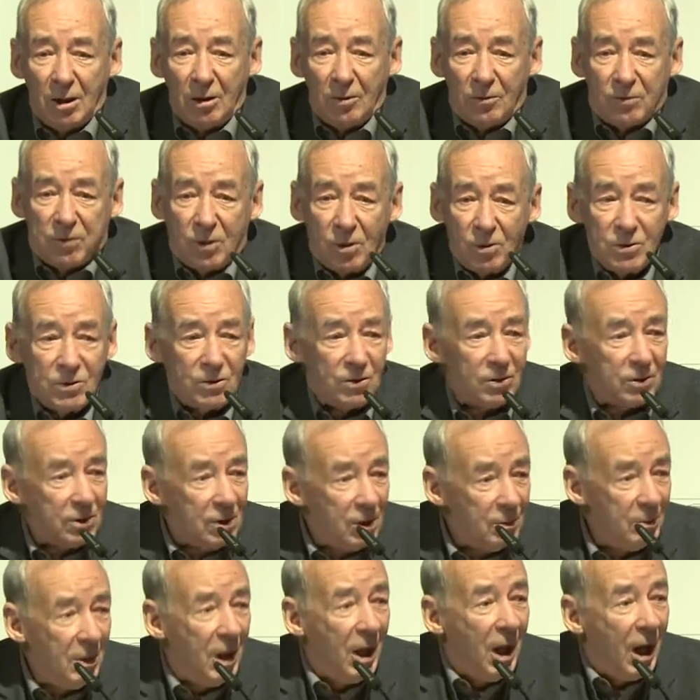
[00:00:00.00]

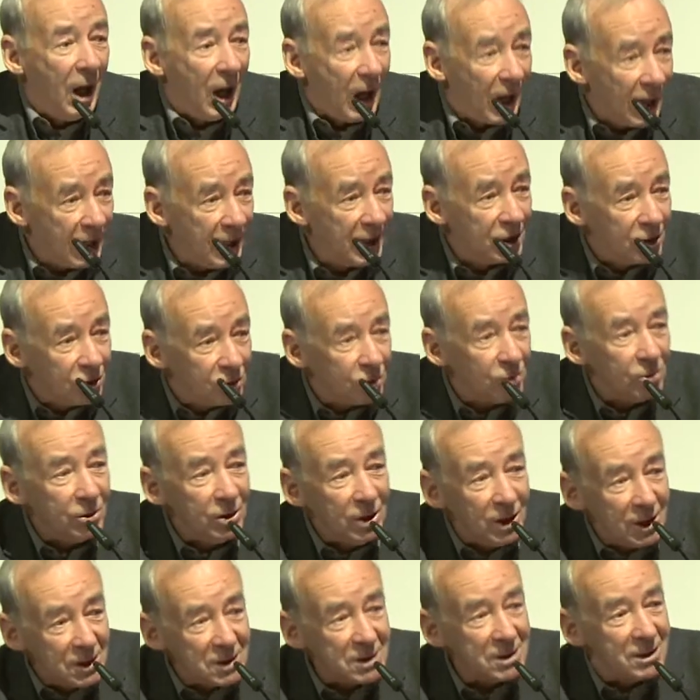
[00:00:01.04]
wąskim, ale to
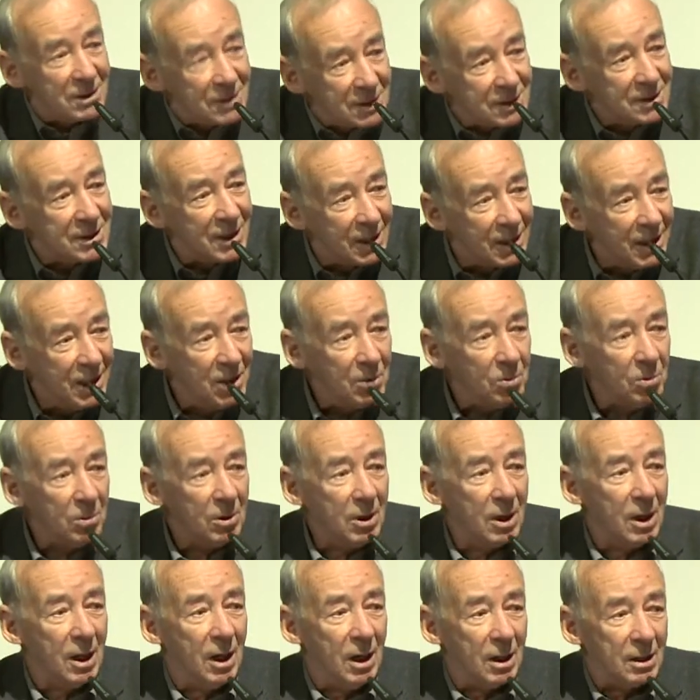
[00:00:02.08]
jest
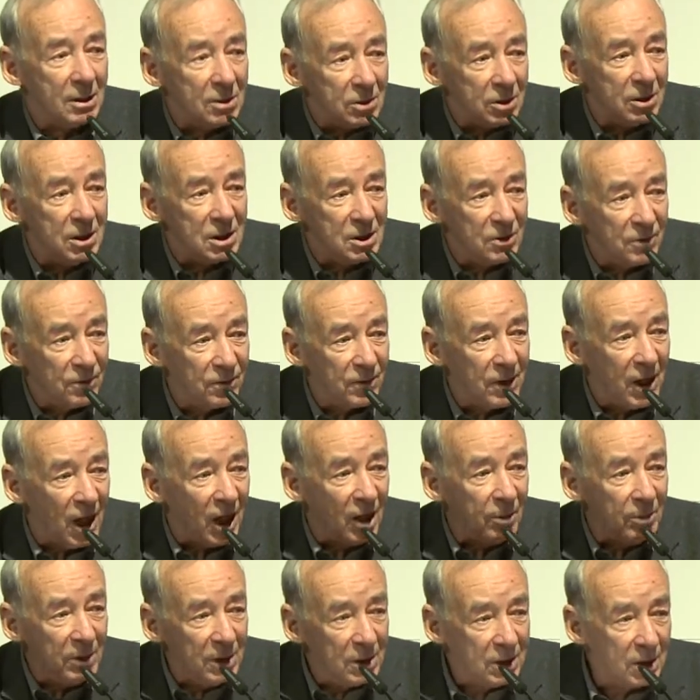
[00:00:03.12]
cegiełka, to jest
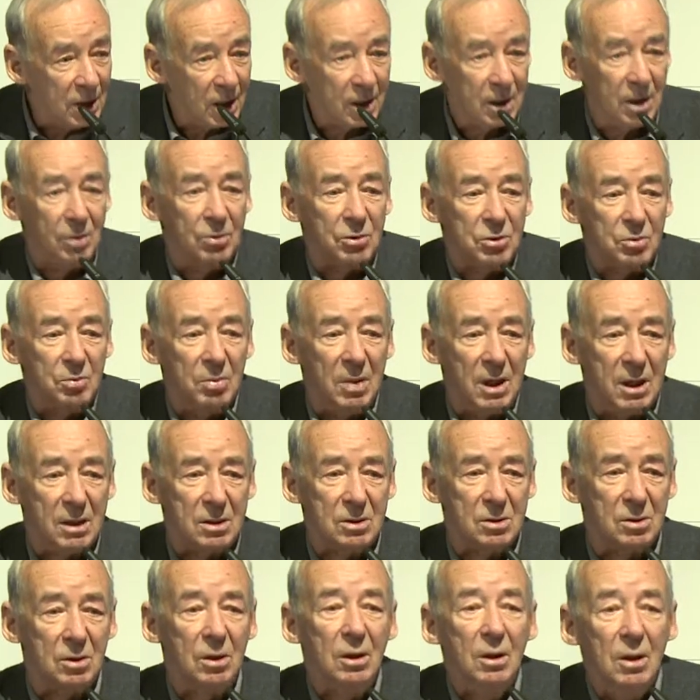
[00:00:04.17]
fragment jakiegoś
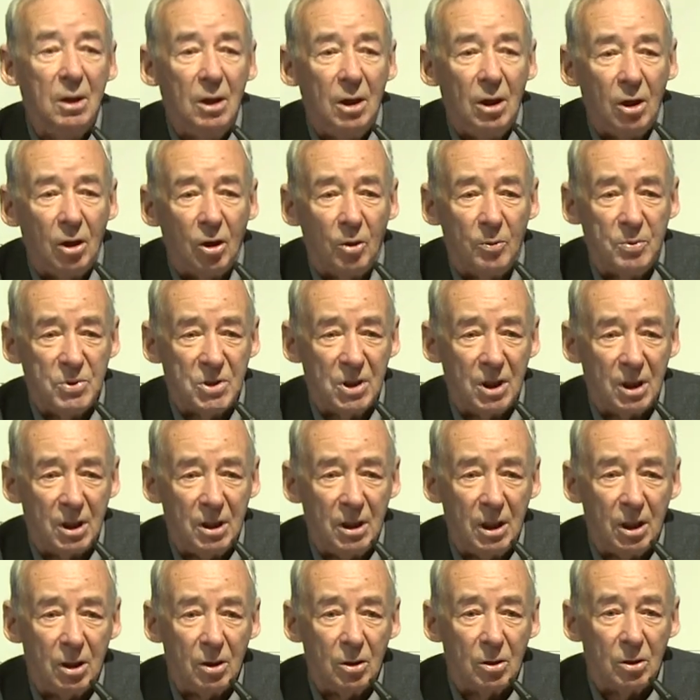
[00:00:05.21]
bardzo
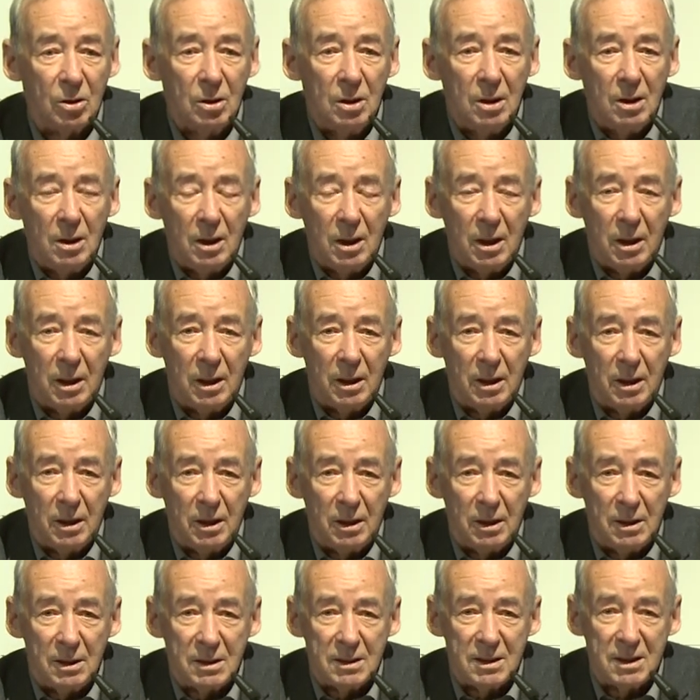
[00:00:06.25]
obszernego e,
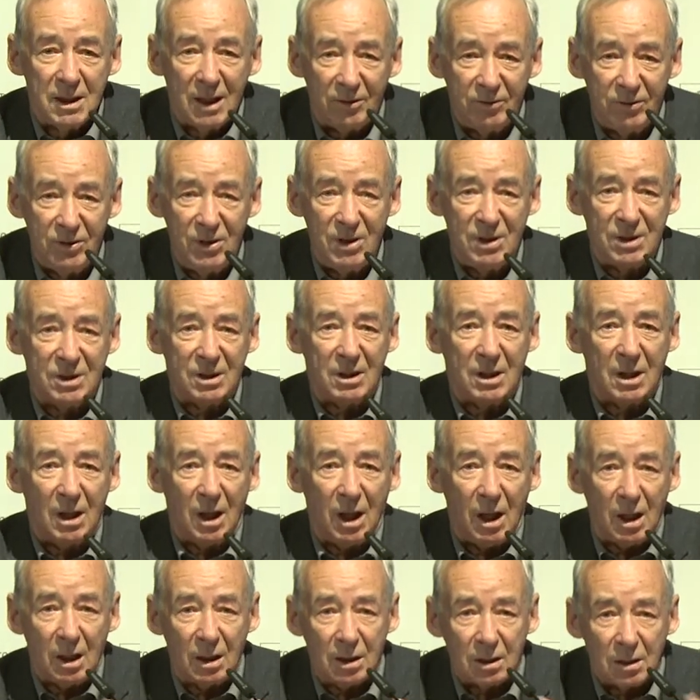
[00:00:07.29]

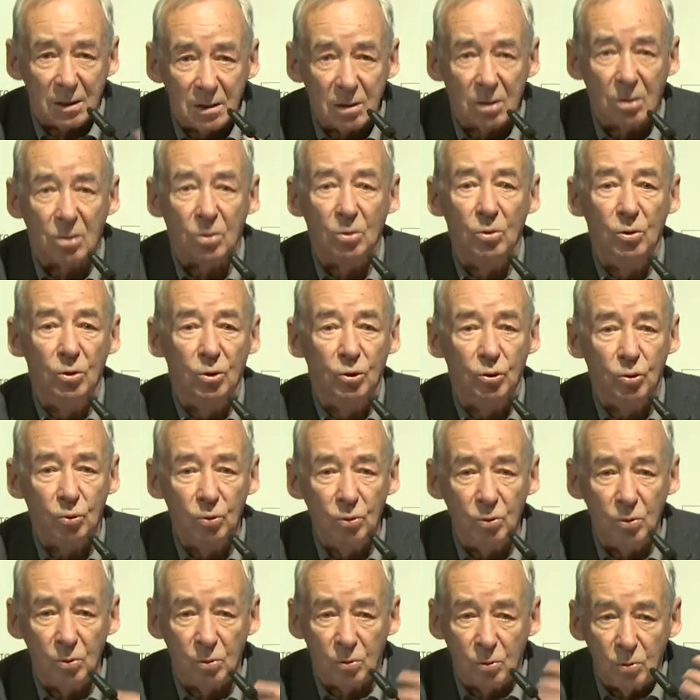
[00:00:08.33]
zjawiska
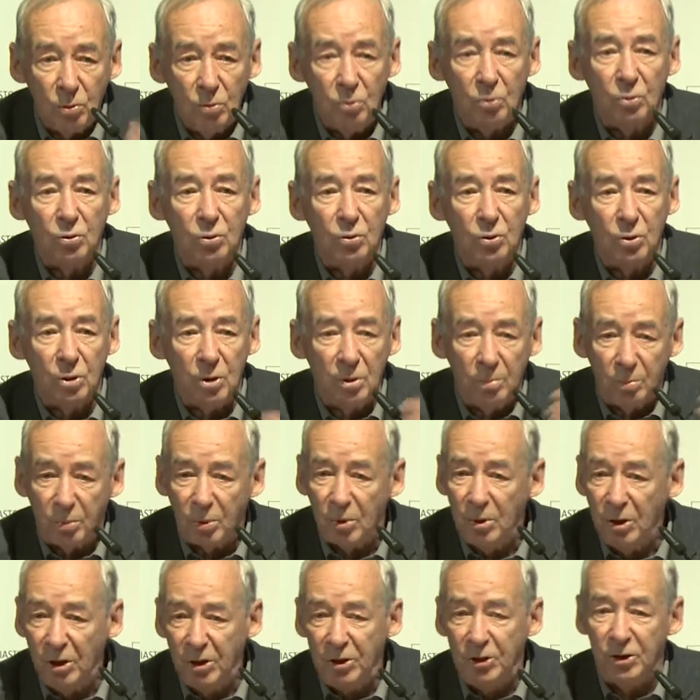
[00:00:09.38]
kultur, kultury,
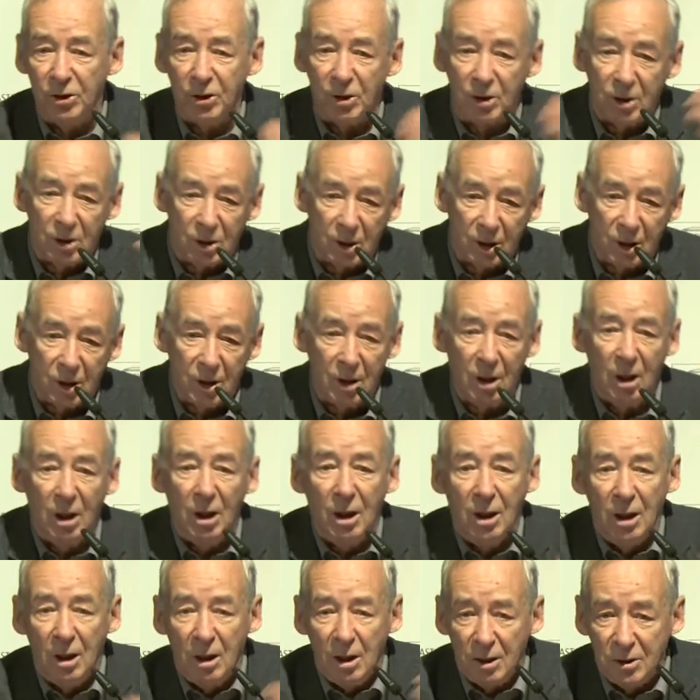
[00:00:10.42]
polityki,
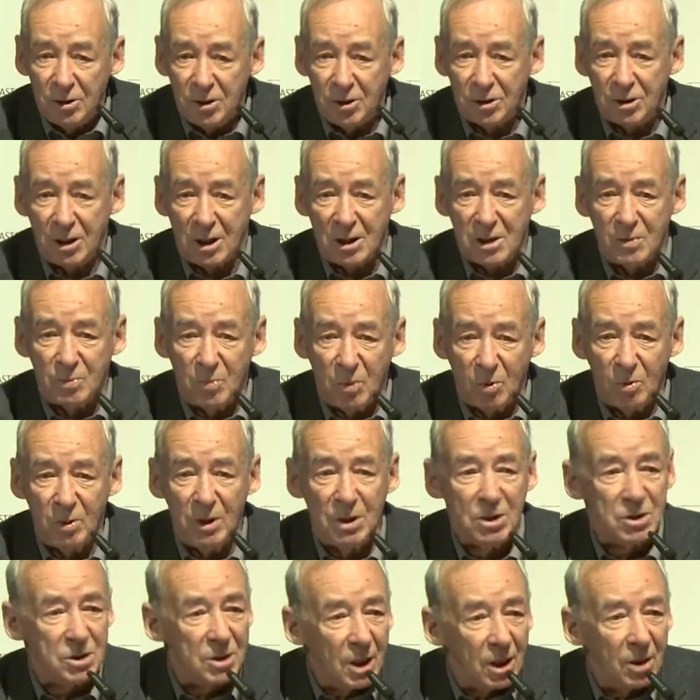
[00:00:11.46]
życia
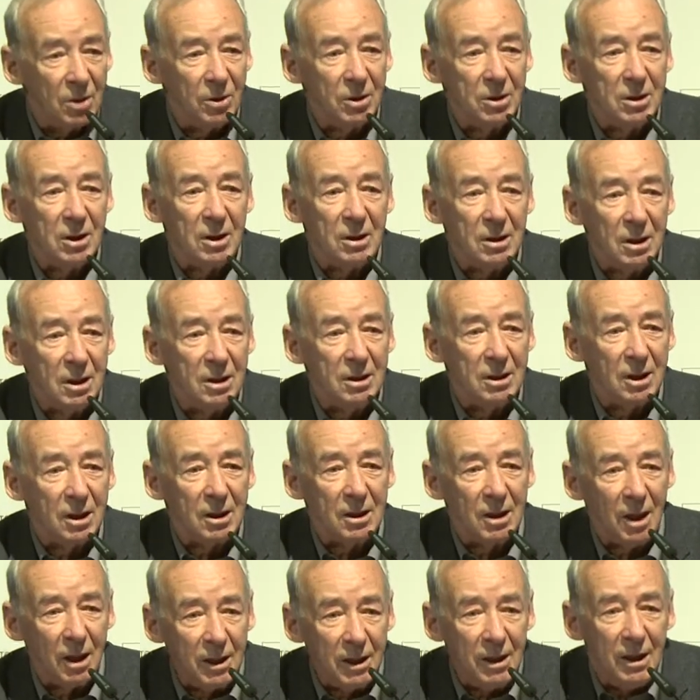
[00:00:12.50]
społecznego itd. Tak itd.
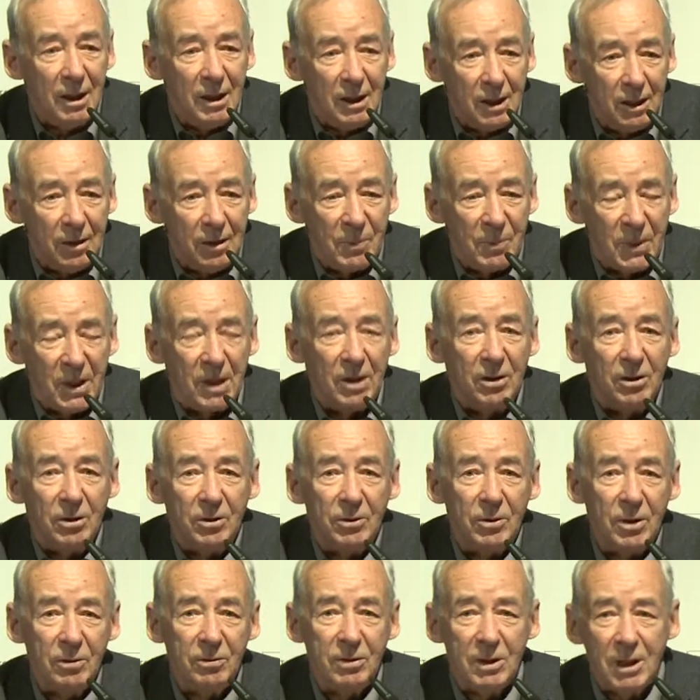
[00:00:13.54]
Tak e,
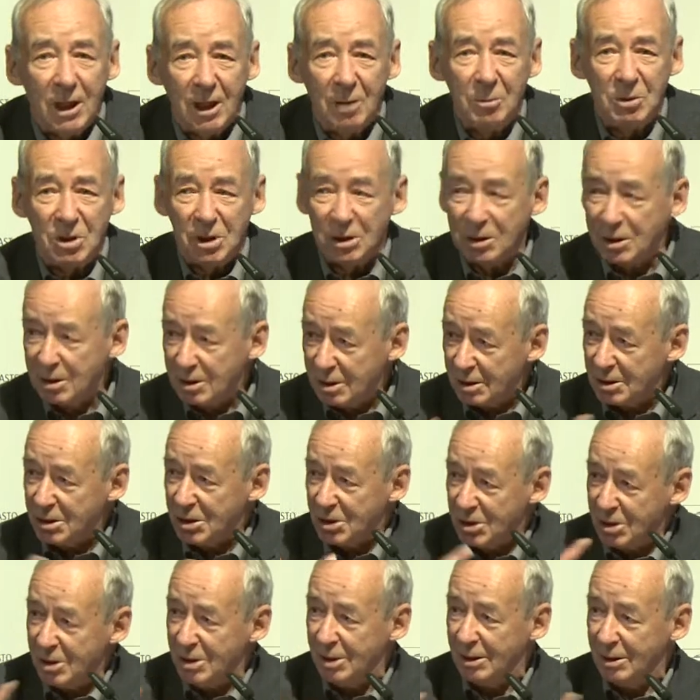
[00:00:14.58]
I wydaje mi się, że te
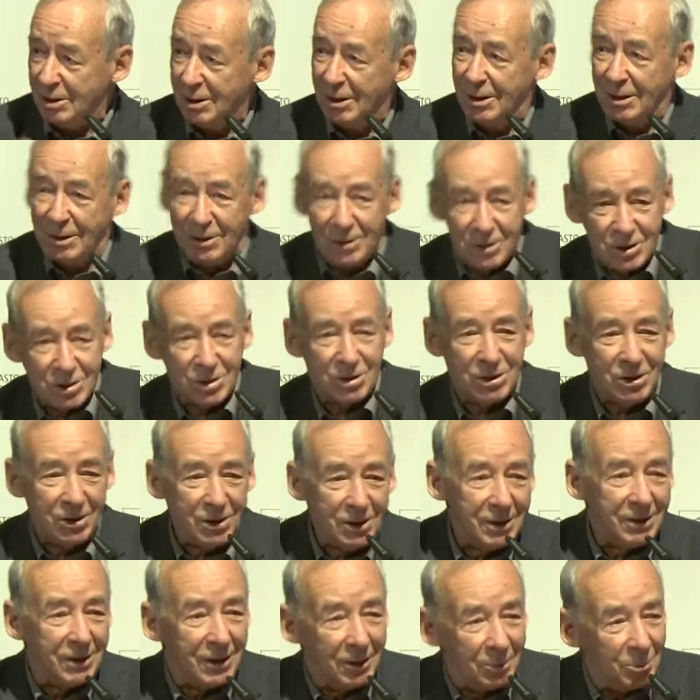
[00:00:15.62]
trzy,
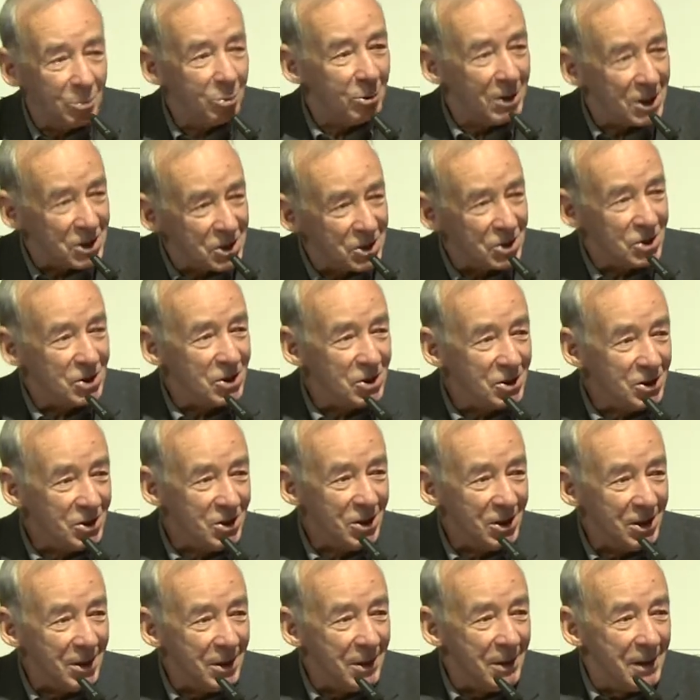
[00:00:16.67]
trzy
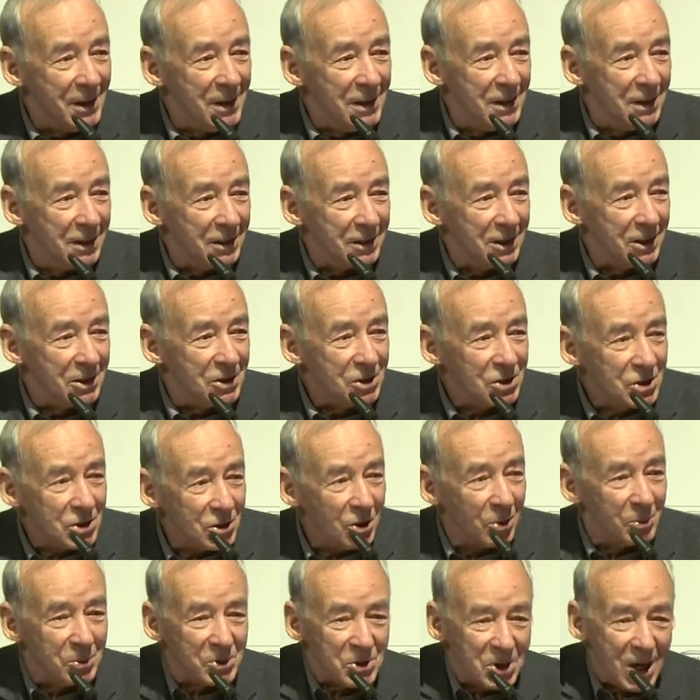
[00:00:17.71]
płaszczyzny, te
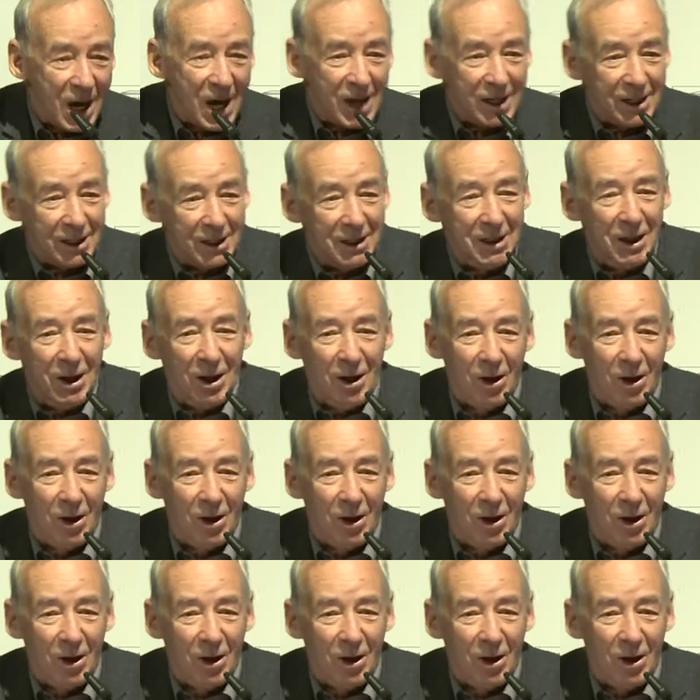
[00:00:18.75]
trzy obszary,